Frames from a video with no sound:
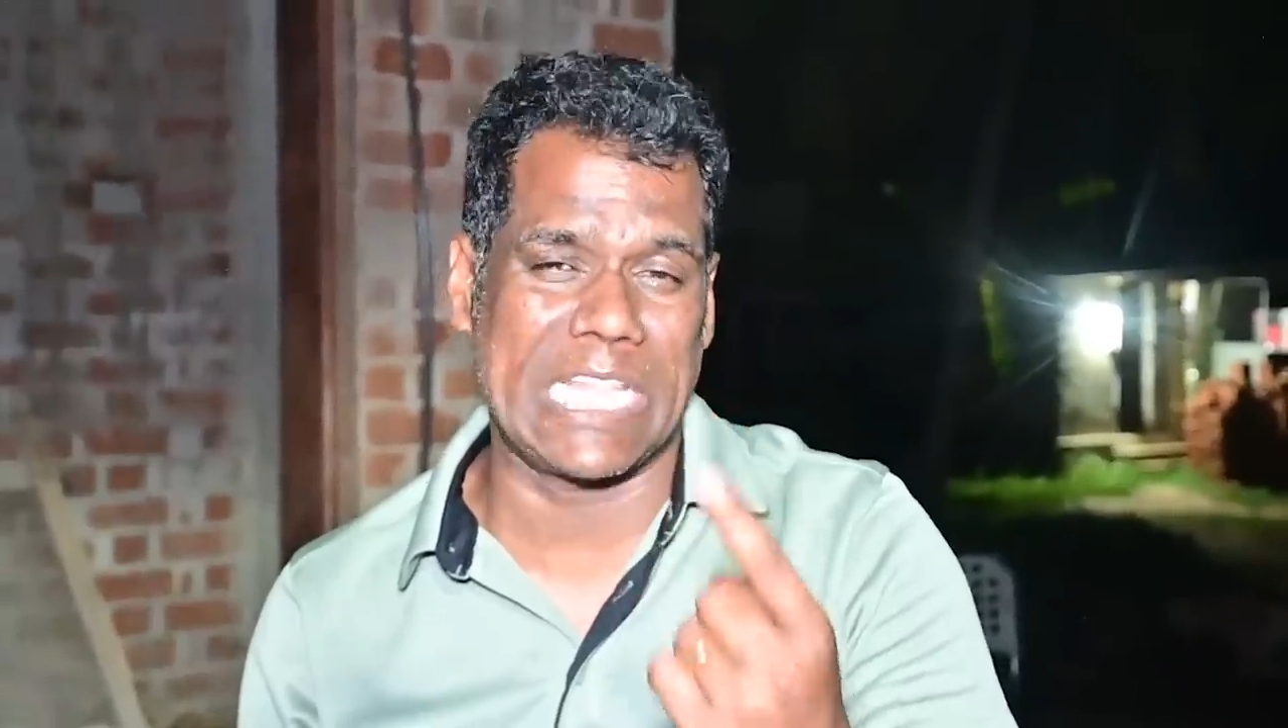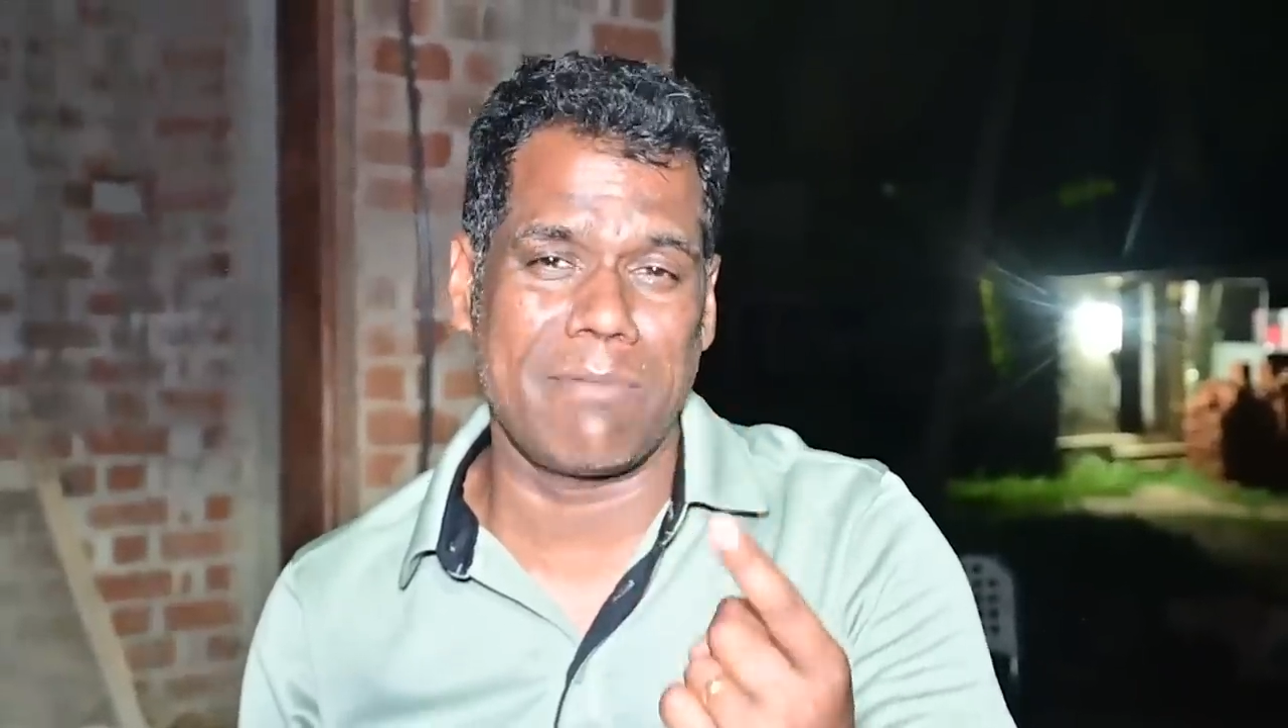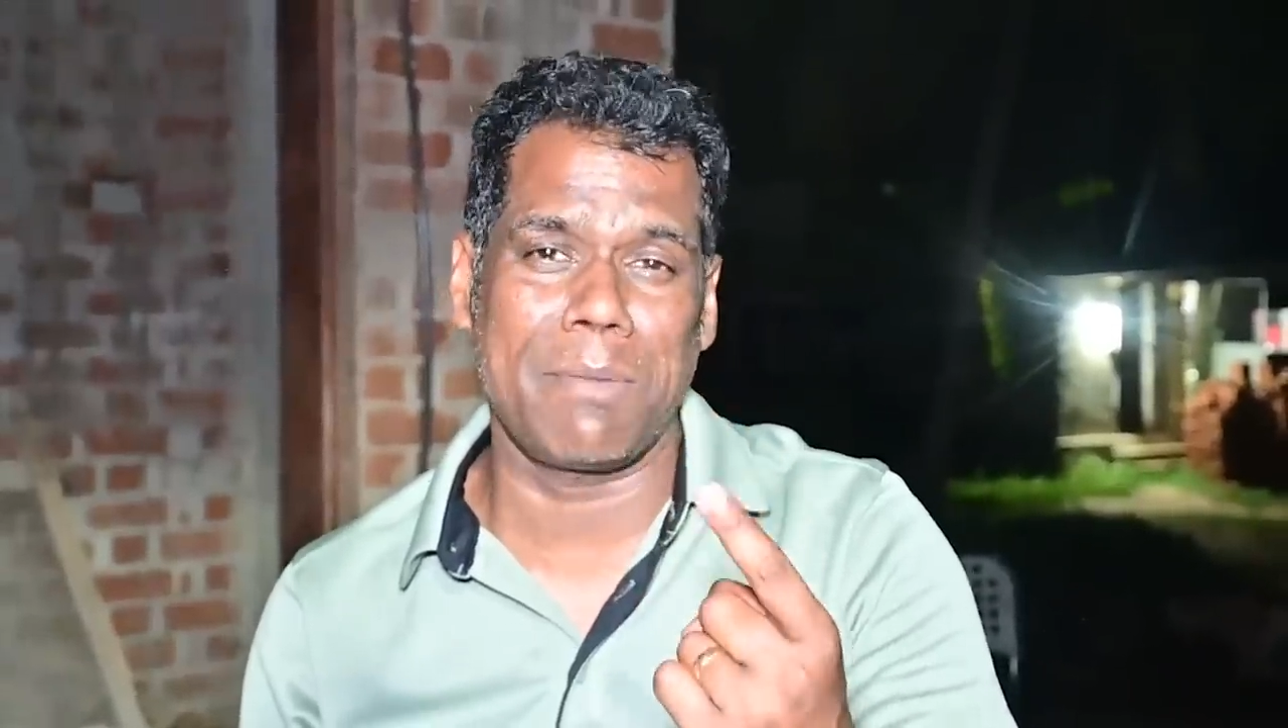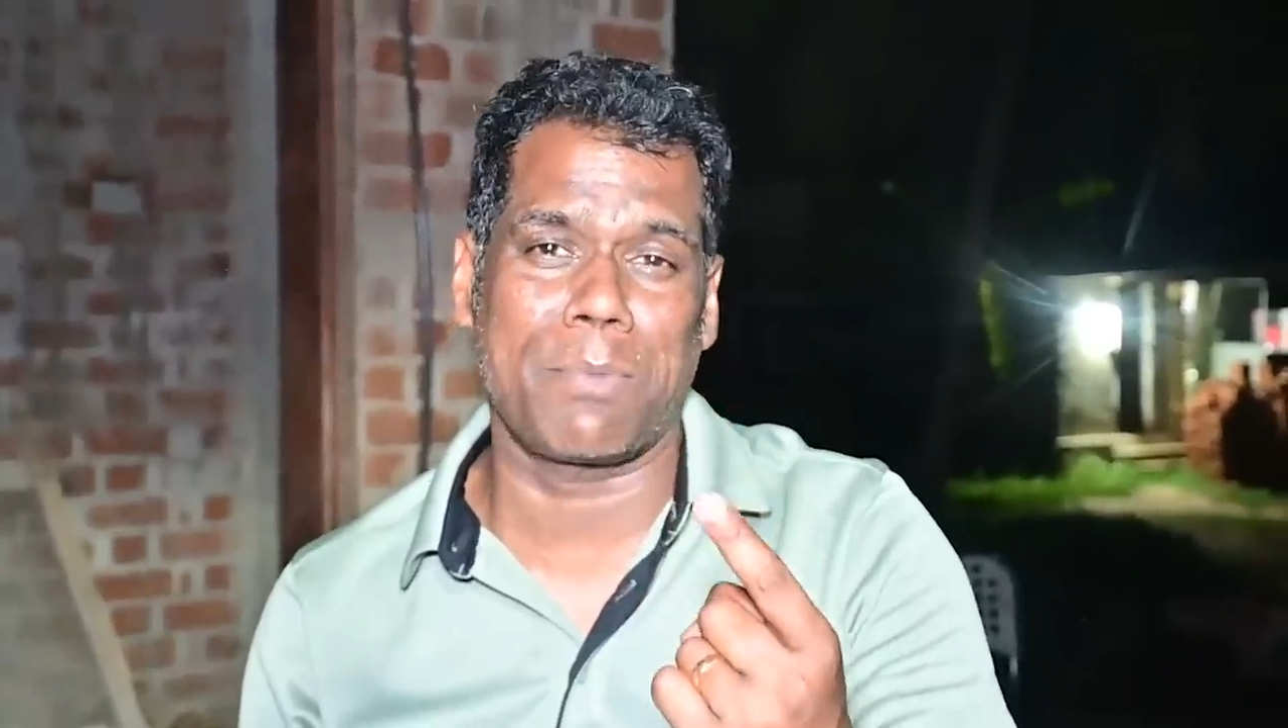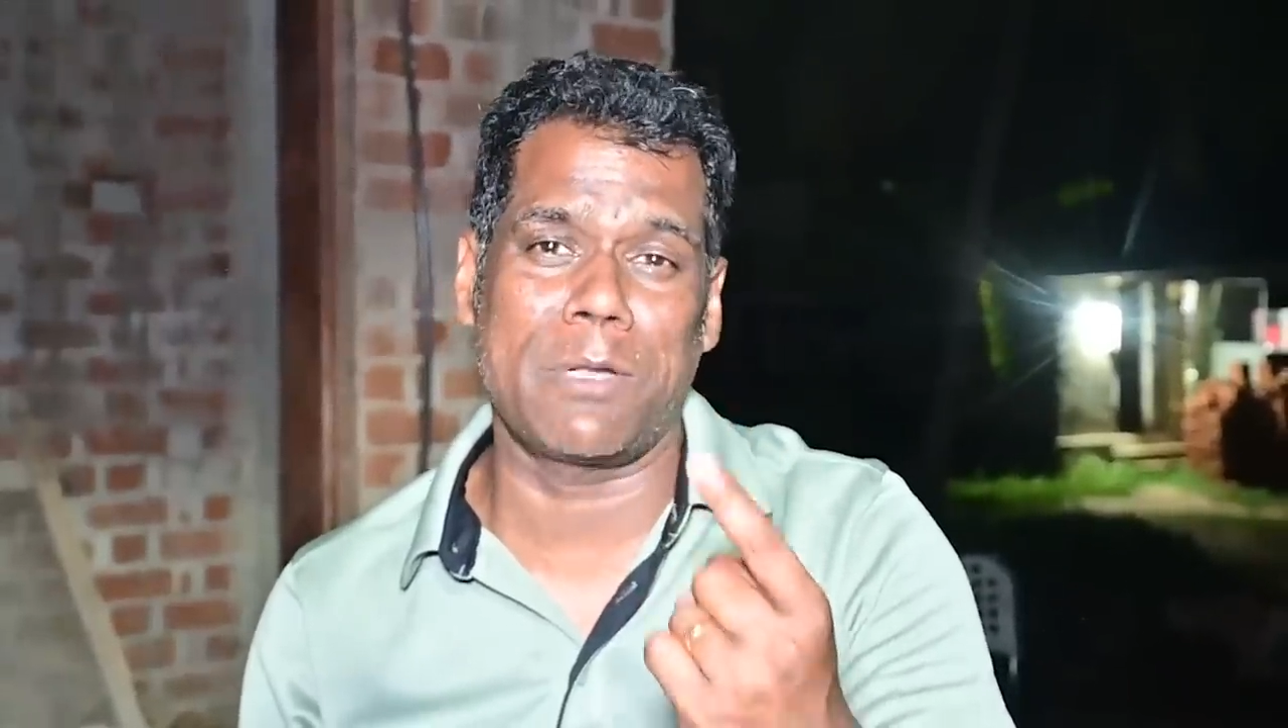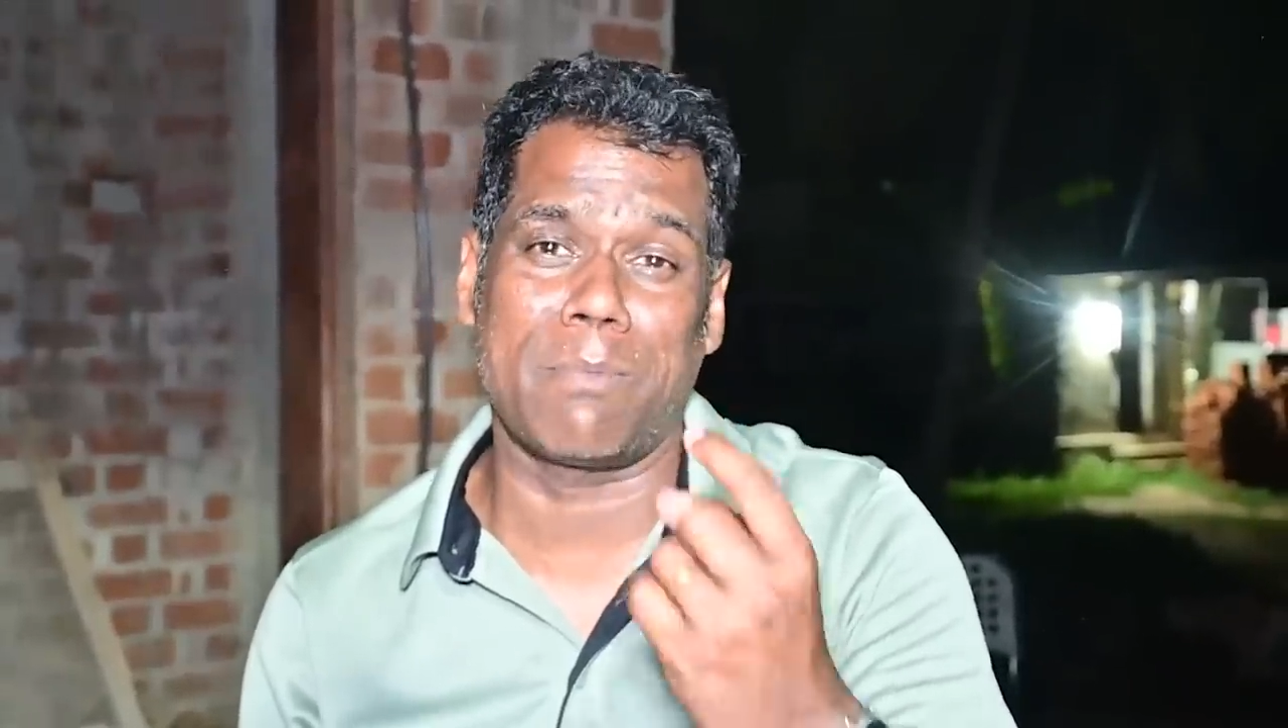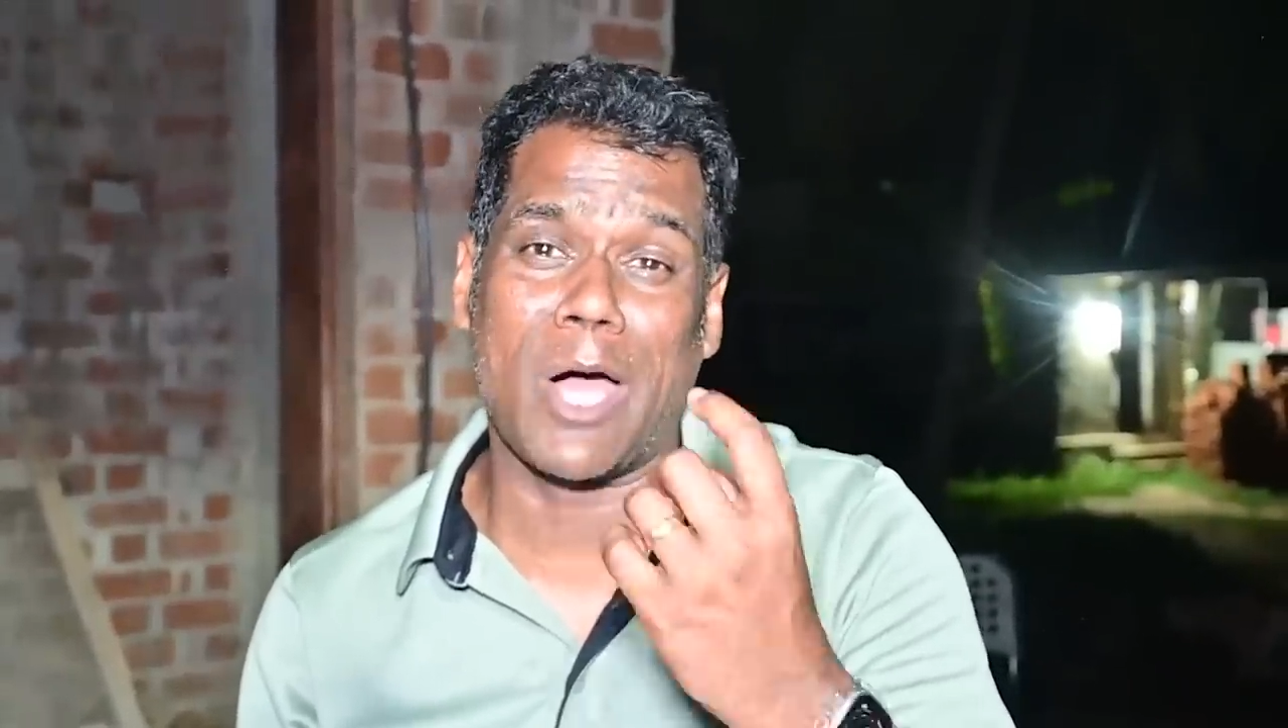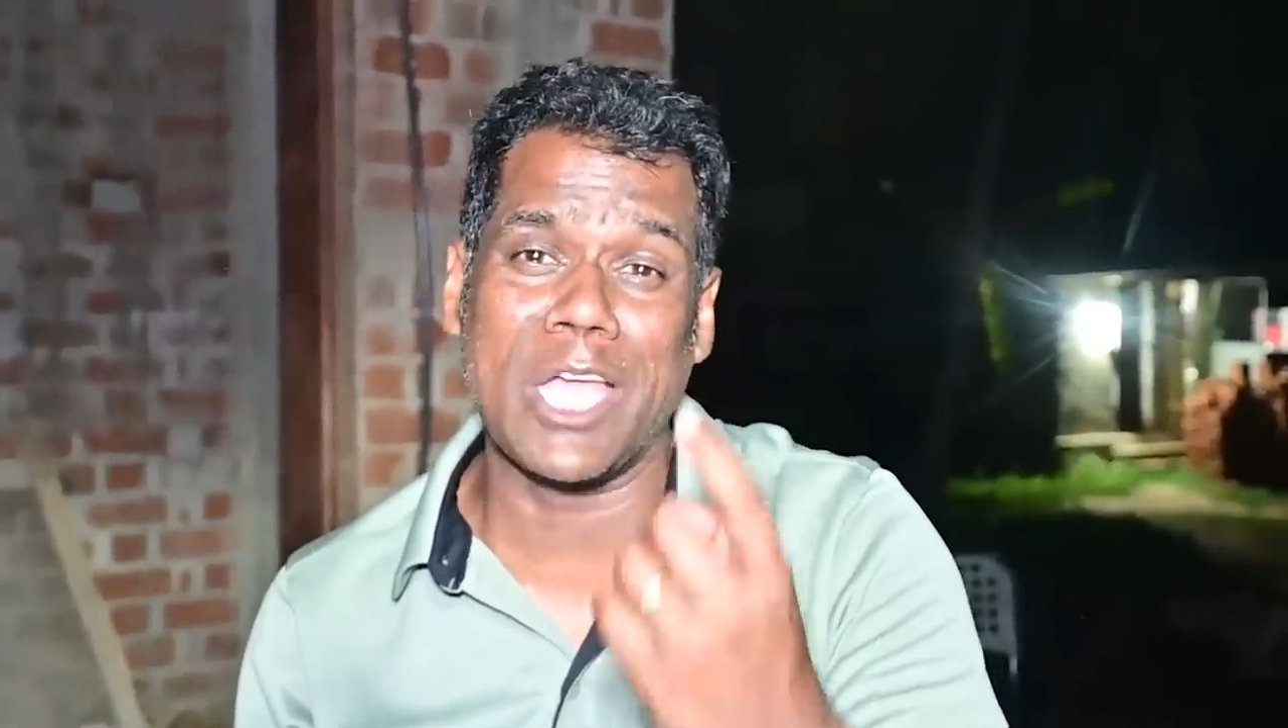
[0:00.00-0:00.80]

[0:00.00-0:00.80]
தேவைப்படும்